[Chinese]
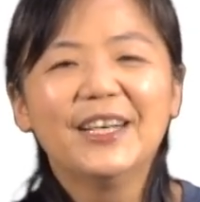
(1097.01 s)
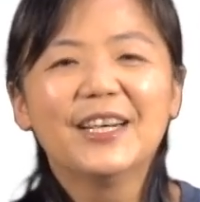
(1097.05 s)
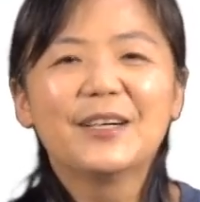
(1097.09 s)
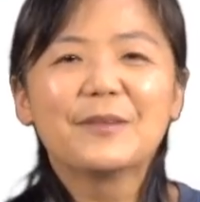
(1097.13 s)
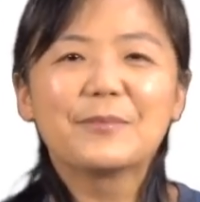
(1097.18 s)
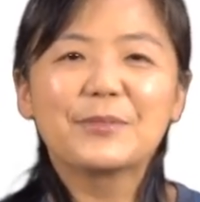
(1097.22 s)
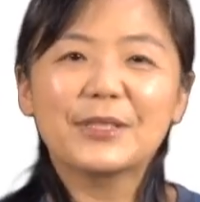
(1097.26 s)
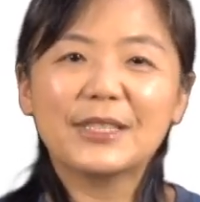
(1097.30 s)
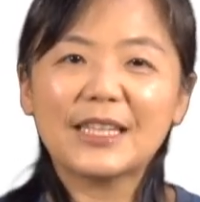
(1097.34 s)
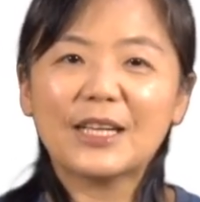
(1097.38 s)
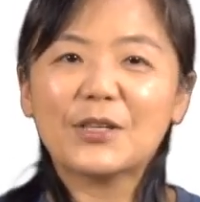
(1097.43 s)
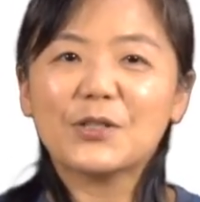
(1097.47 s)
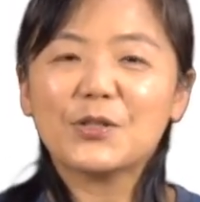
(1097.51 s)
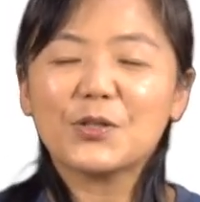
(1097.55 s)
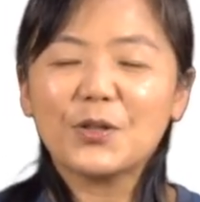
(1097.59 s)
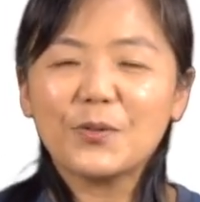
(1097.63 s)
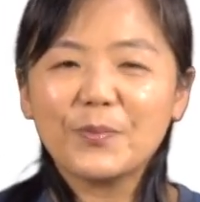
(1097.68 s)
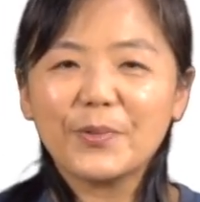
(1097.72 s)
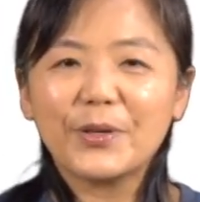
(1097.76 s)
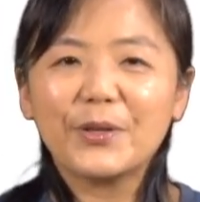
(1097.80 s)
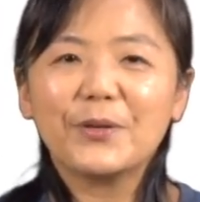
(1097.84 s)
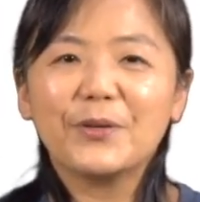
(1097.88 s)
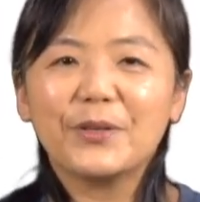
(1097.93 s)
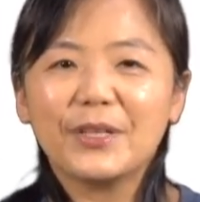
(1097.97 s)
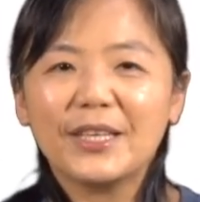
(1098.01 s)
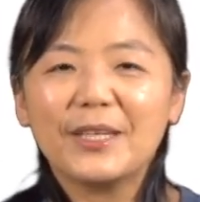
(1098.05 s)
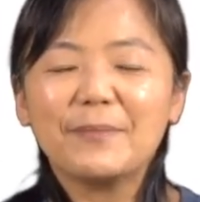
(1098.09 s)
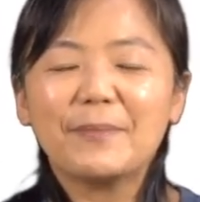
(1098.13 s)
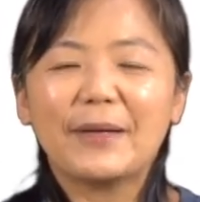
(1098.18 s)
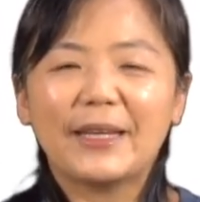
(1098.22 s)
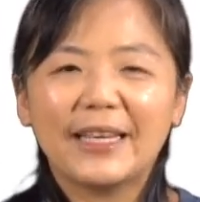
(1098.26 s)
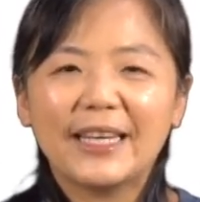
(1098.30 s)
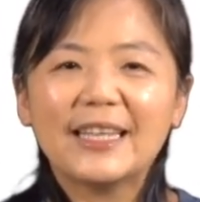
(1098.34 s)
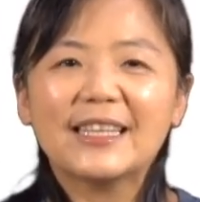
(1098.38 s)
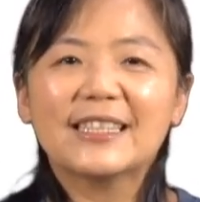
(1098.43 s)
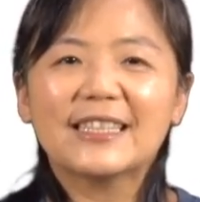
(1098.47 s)
不知道秀彬，你
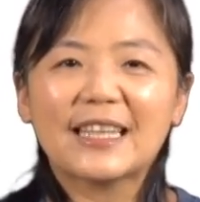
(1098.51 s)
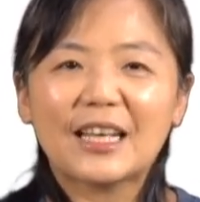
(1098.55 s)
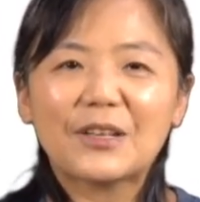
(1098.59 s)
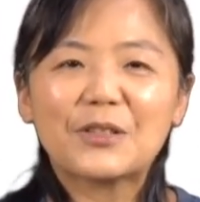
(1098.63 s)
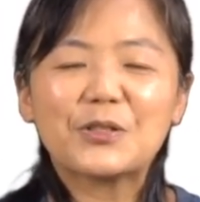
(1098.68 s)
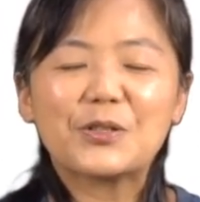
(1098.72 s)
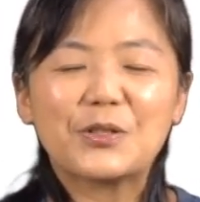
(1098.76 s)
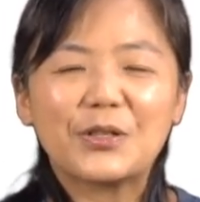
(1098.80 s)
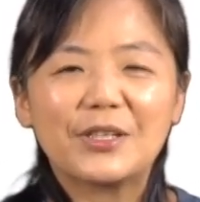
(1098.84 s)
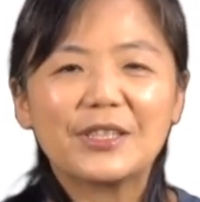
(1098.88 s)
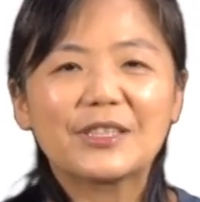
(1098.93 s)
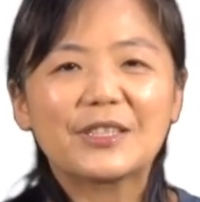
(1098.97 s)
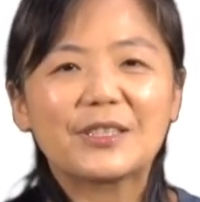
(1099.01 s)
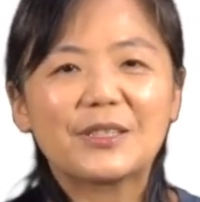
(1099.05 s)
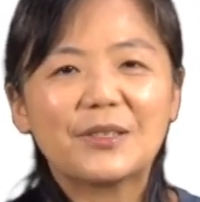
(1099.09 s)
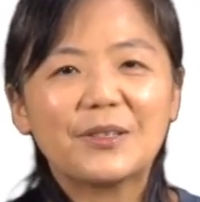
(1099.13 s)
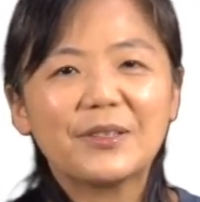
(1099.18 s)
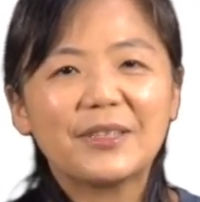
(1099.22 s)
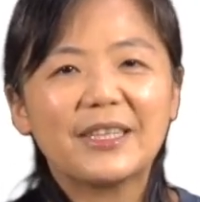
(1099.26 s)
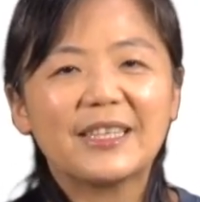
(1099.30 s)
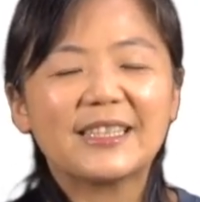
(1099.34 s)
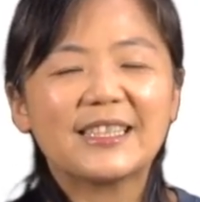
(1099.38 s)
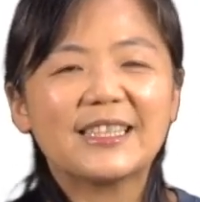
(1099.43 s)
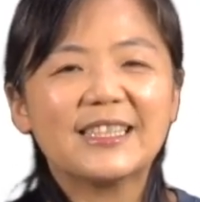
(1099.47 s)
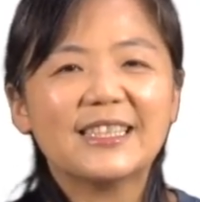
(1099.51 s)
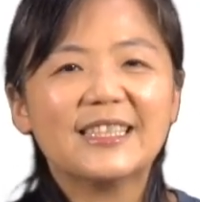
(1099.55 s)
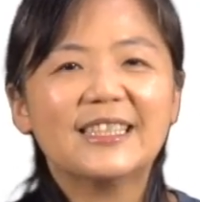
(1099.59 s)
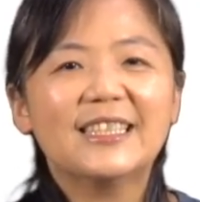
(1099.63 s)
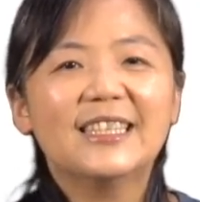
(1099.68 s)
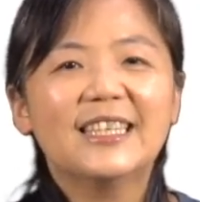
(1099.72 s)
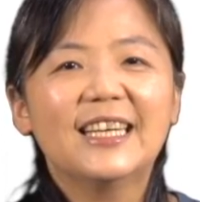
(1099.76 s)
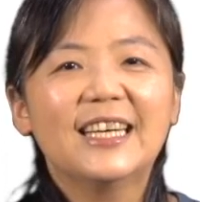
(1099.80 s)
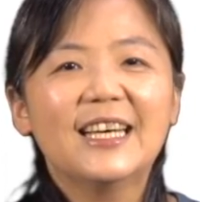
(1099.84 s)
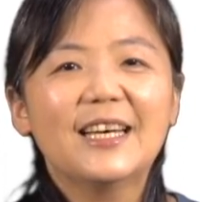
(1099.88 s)
每天上学的时候也是